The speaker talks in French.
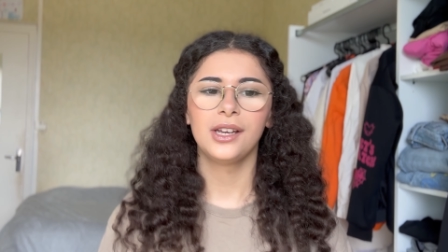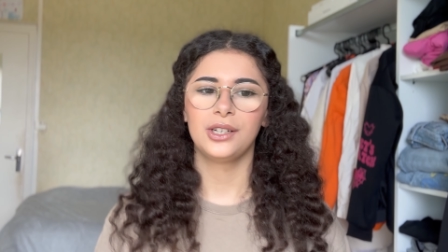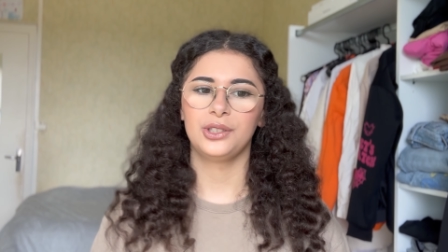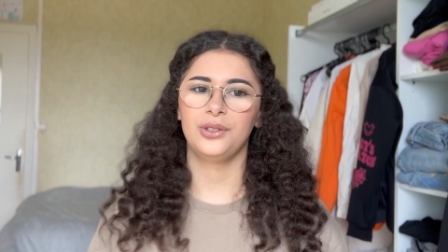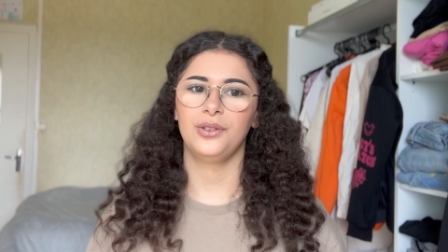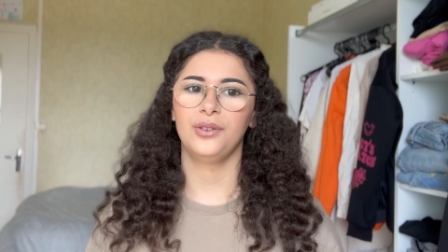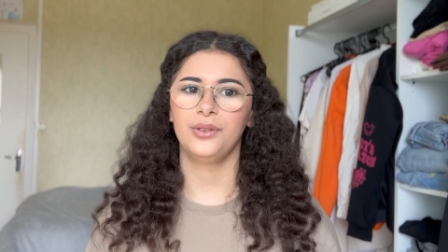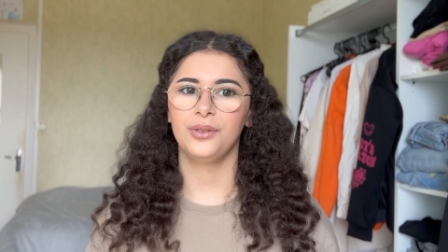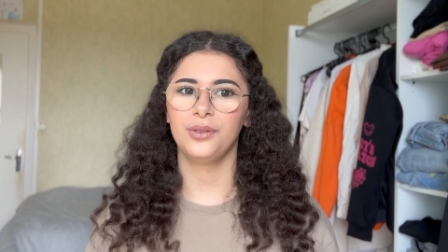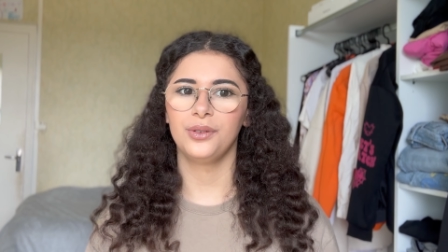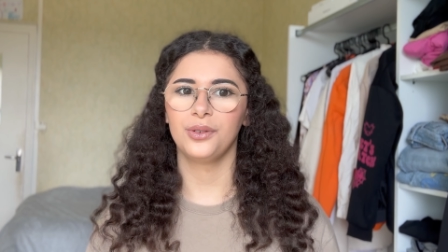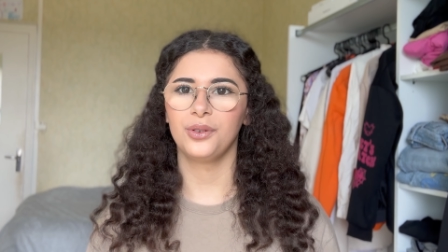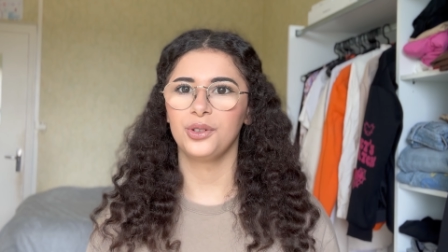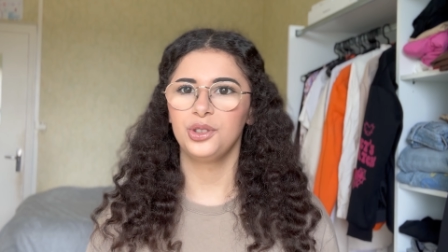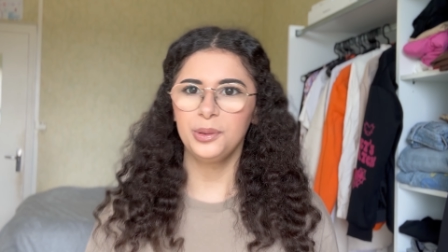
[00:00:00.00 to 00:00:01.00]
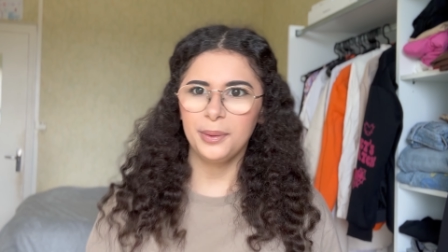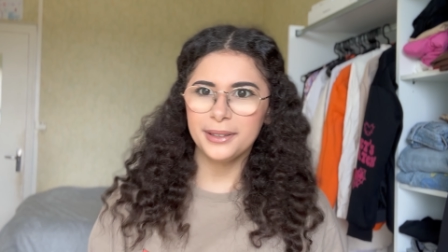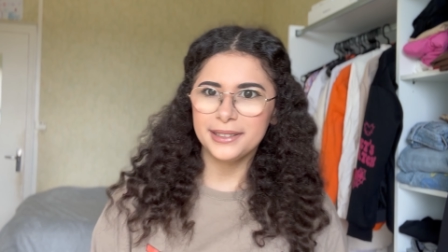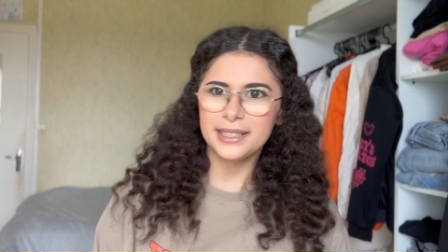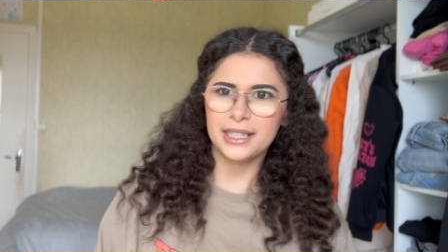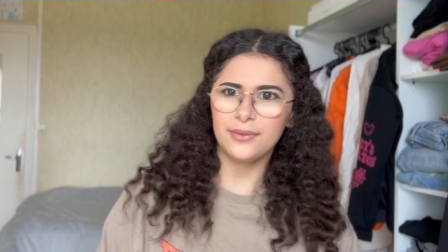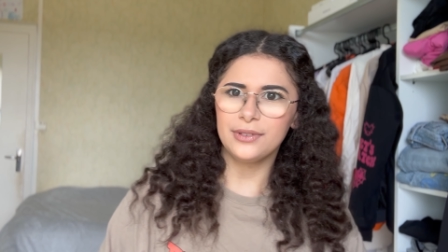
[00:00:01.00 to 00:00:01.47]
Genre euh, quand je sais pas
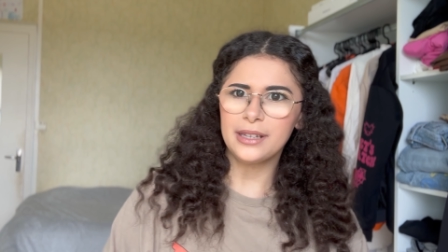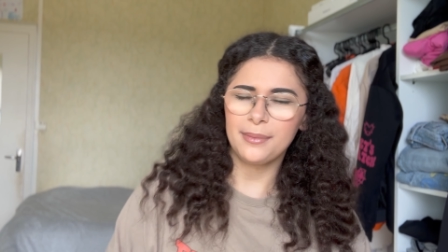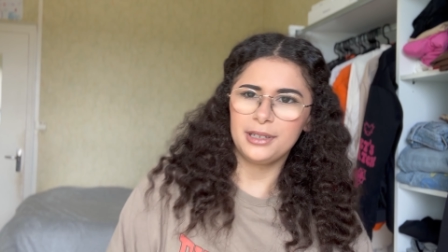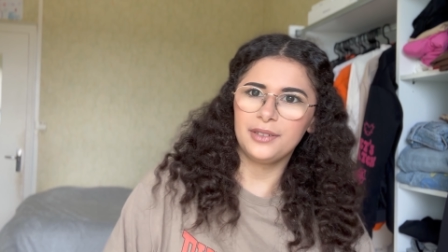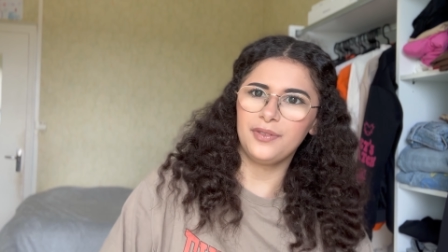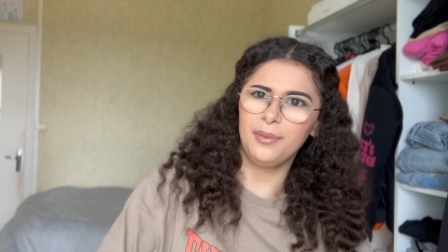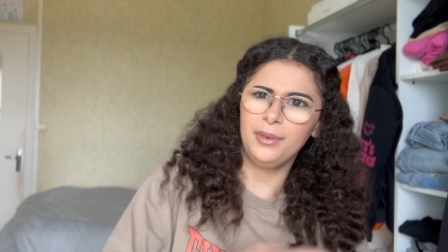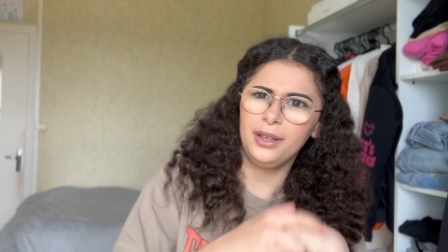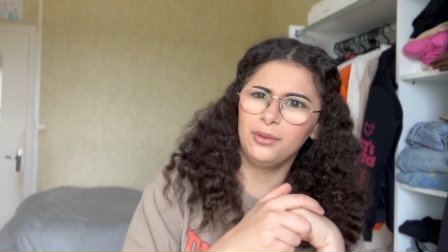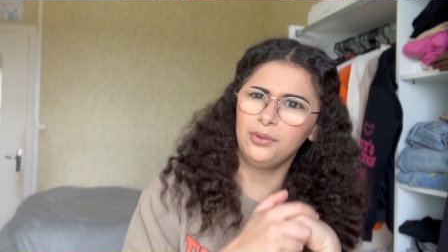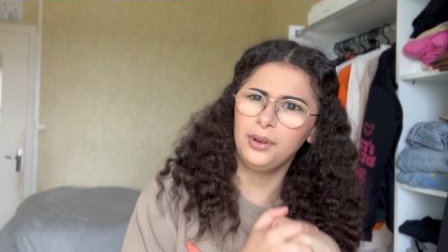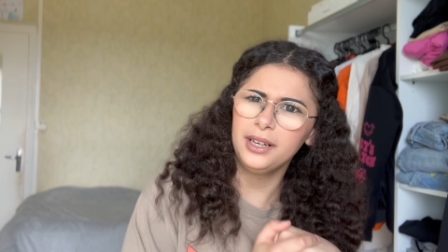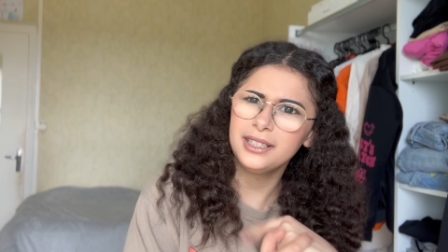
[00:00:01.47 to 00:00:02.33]
c'est que j'ai ça, j'ai fait mec, vous voyez